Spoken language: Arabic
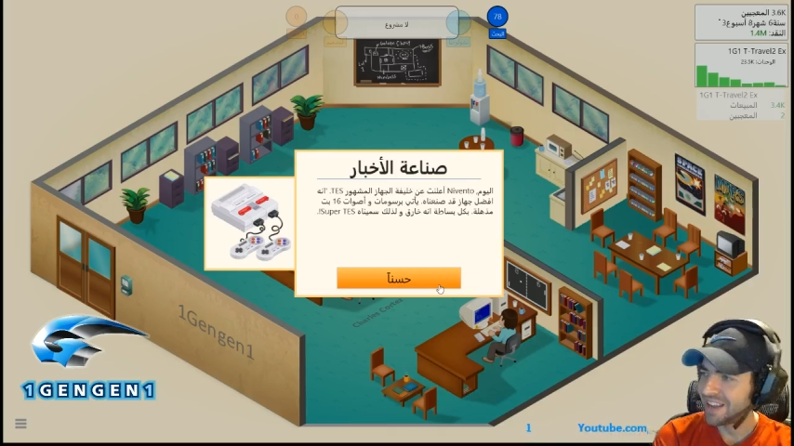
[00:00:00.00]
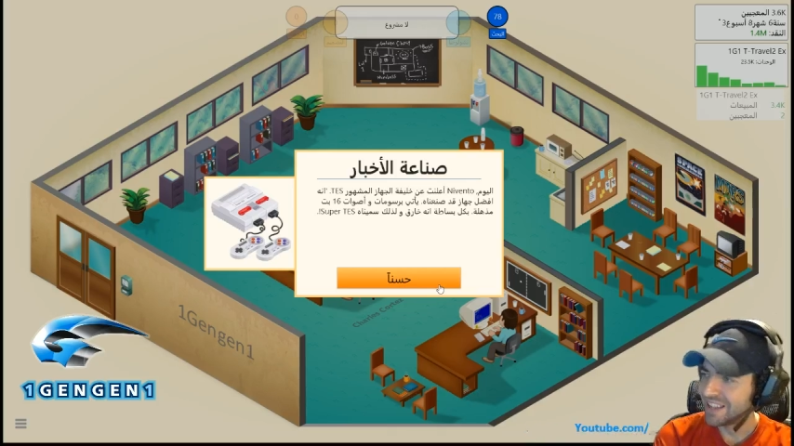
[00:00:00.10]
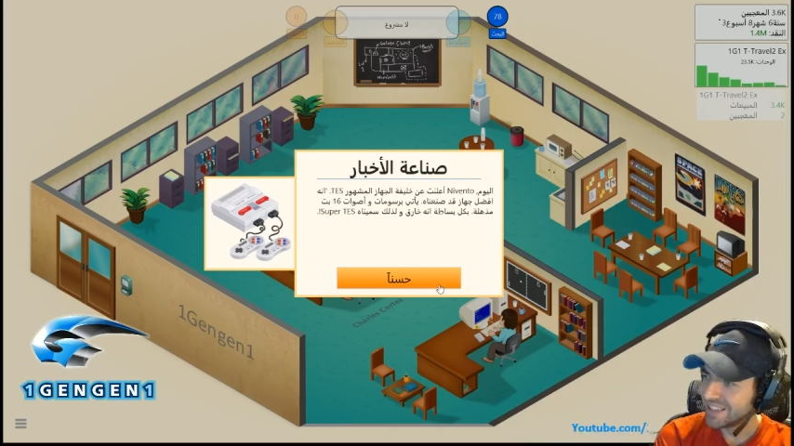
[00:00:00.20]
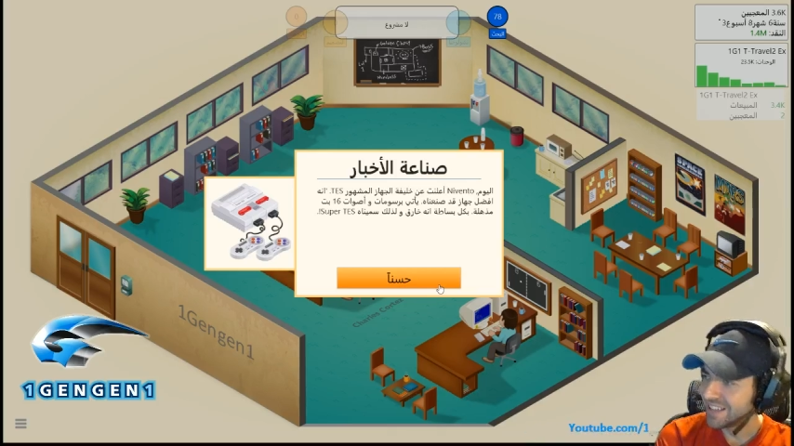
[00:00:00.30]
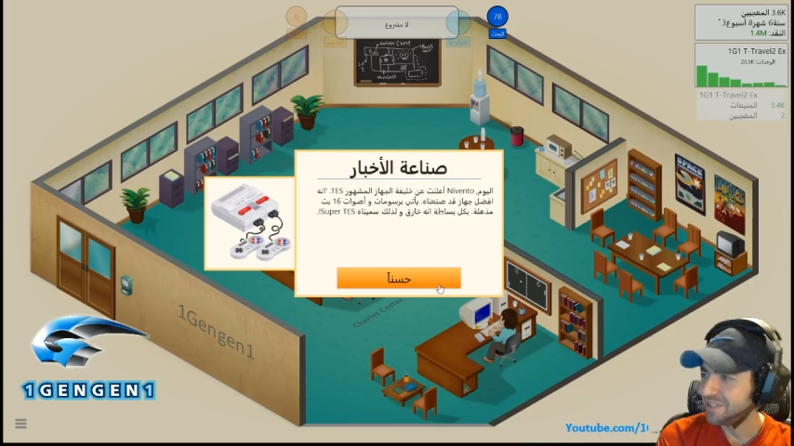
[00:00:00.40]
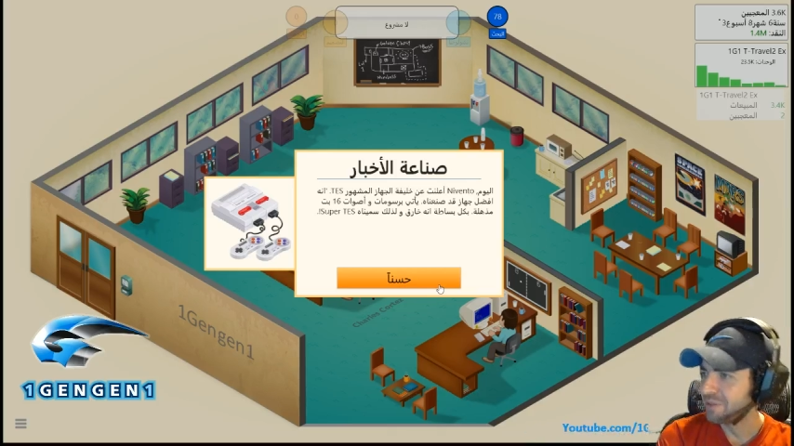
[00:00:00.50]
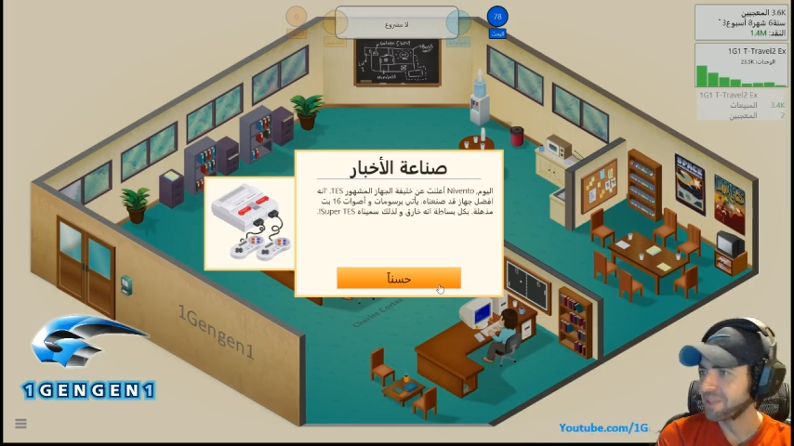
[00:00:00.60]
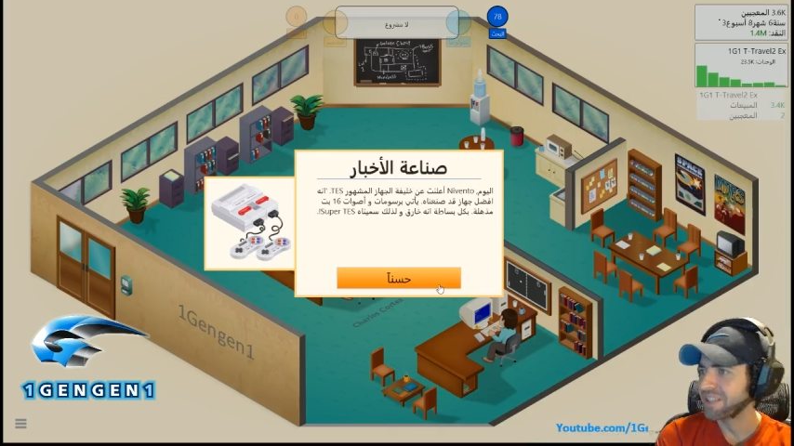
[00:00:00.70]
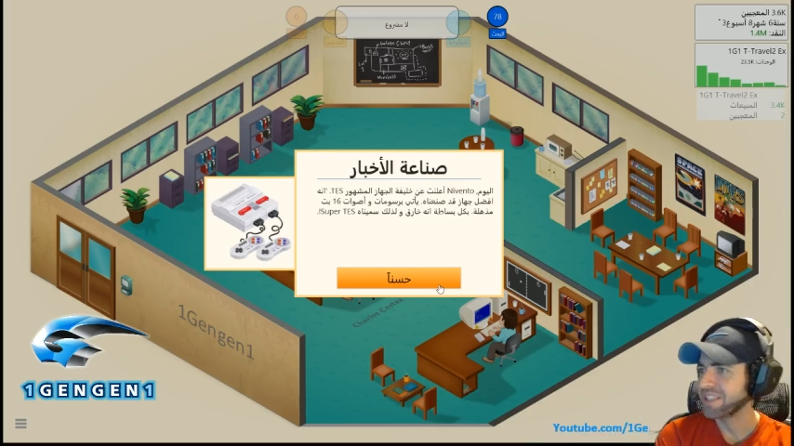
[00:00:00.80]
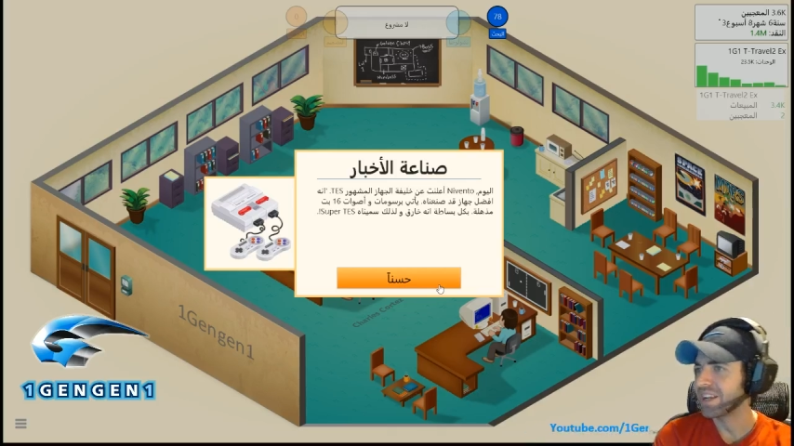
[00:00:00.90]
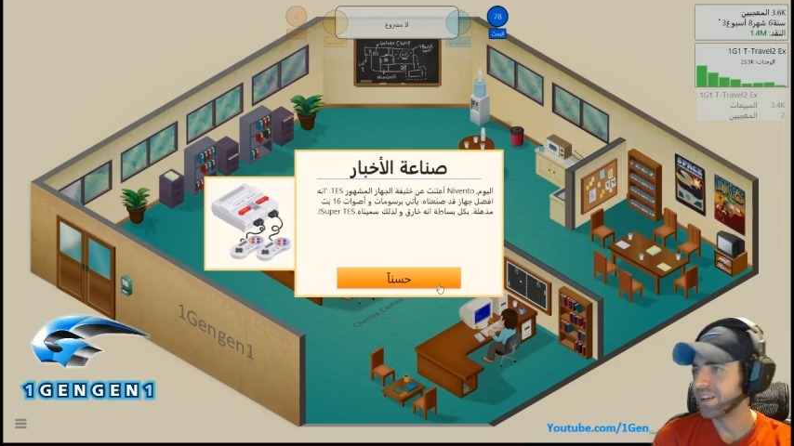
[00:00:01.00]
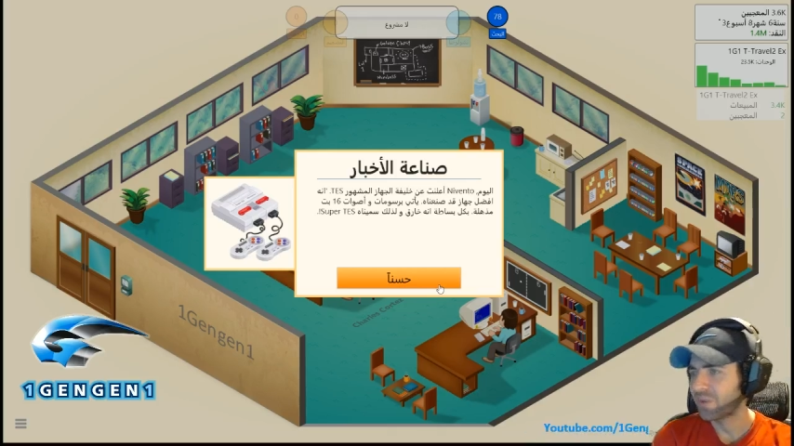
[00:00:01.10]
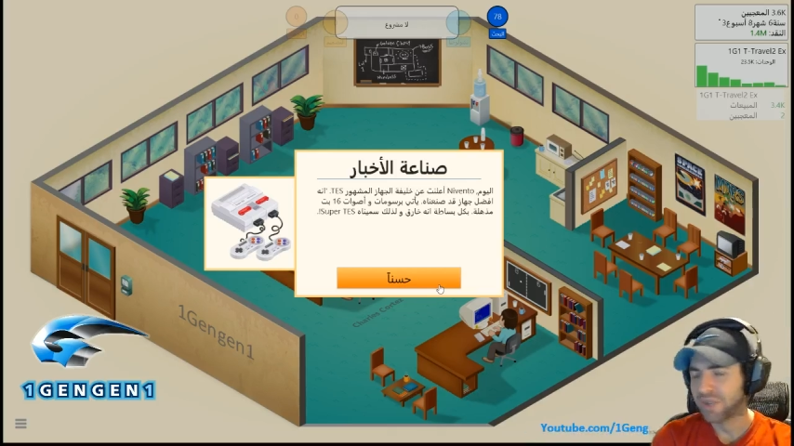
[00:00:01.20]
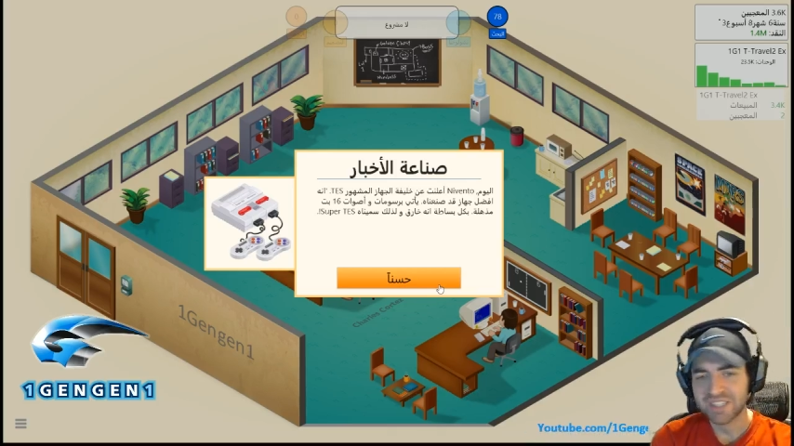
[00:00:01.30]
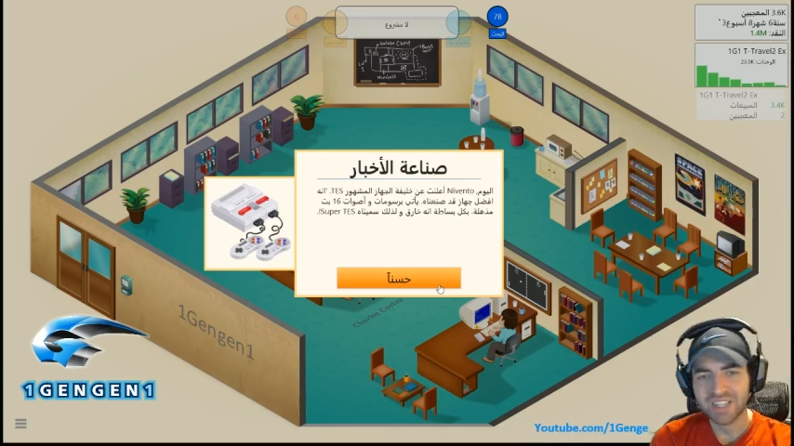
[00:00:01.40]
نينتندو
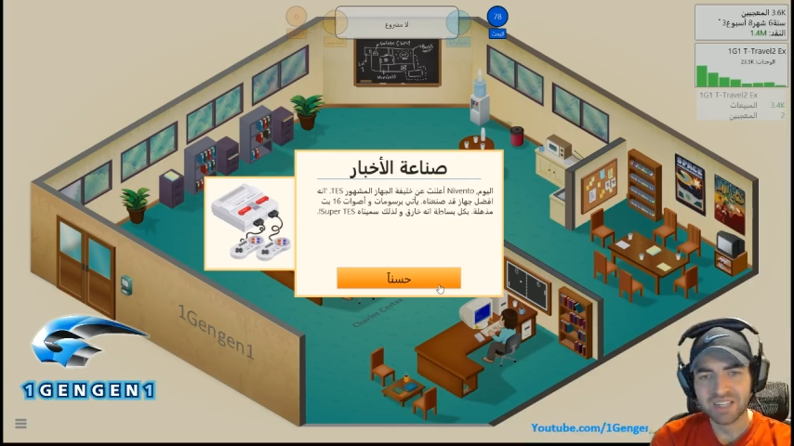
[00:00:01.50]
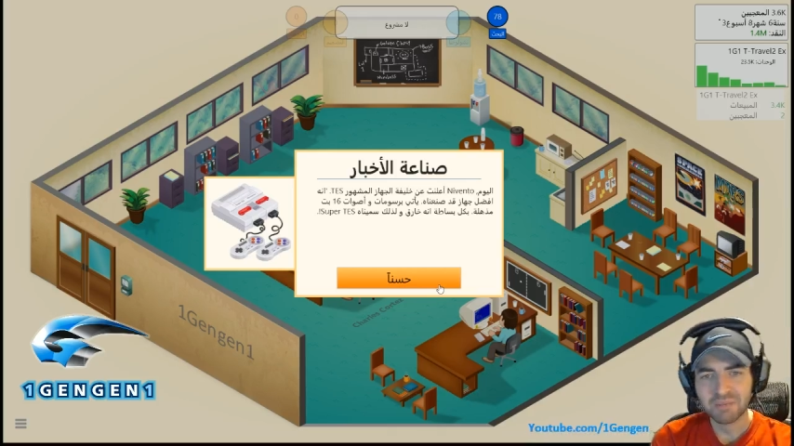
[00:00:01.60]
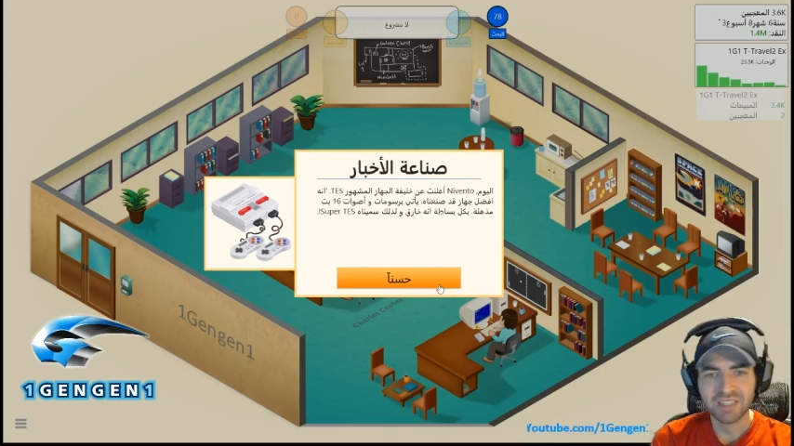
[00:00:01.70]
بتتذكروا هذا الجهاز